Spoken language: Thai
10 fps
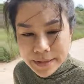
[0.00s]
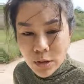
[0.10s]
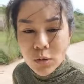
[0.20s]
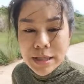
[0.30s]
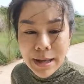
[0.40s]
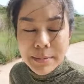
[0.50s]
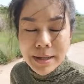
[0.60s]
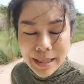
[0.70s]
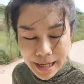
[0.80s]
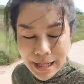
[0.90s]
ตรงตาม
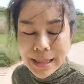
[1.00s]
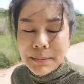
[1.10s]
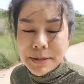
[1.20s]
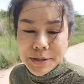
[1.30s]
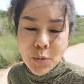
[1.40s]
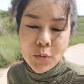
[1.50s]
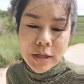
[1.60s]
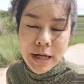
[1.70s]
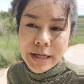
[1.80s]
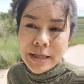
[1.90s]
หลักการลามสูตร
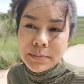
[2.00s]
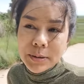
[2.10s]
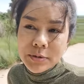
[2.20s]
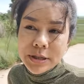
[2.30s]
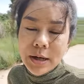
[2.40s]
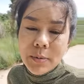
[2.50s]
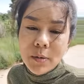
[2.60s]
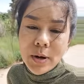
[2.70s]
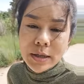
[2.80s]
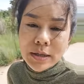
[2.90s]
นะคะที่พระพุทธเจ้าบ
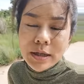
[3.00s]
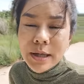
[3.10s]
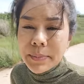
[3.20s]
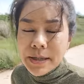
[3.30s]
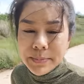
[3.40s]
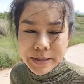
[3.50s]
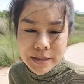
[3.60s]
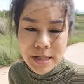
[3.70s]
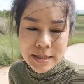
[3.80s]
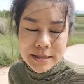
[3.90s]
อกว่าเธออย่าเพิ่งไป
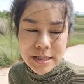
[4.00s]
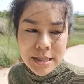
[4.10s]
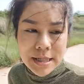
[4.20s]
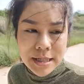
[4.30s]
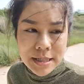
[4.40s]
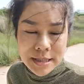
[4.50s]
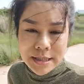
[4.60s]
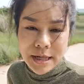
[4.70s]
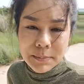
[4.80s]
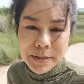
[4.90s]
เชื่อสิ เธ
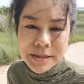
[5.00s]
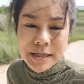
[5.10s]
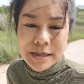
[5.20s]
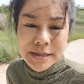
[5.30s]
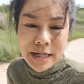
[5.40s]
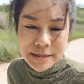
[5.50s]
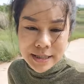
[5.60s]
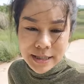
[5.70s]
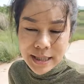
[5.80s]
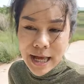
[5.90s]
ออย่าไปเชื่อจาก
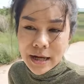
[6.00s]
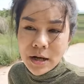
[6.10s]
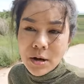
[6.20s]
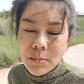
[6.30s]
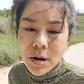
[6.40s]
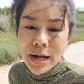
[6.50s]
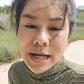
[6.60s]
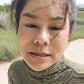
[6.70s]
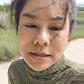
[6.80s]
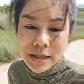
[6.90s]
สัญลักษณ์ เพราะ
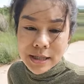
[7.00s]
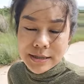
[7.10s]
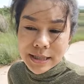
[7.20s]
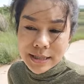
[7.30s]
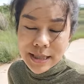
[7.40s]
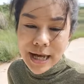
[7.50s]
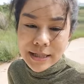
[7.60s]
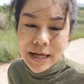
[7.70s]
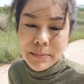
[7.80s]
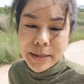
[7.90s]
การเชื่อสัญลัก
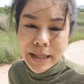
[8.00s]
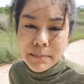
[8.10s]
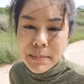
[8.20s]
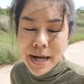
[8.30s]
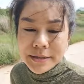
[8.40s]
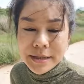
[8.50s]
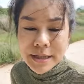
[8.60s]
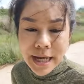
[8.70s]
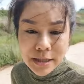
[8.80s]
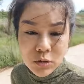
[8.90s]
ษณ์เนี่ยมันนำมาซึ่
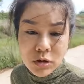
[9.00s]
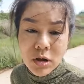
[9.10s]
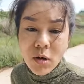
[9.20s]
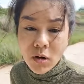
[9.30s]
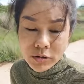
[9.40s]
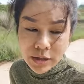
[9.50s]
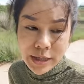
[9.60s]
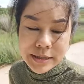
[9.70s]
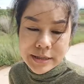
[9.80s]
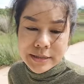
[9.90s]
งการโดนหลอก
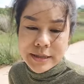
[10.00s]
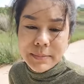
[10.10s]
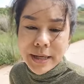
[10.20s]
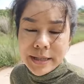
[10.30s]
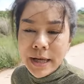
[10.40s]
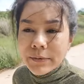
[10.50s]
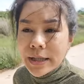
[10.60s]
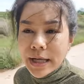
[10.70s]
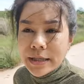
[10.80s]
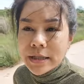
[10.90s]
นะสมัยเนี้ยเว
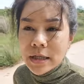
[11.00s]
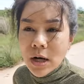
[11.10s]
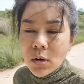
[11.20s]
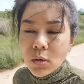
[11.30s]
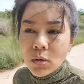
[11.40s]
ลาที่เรา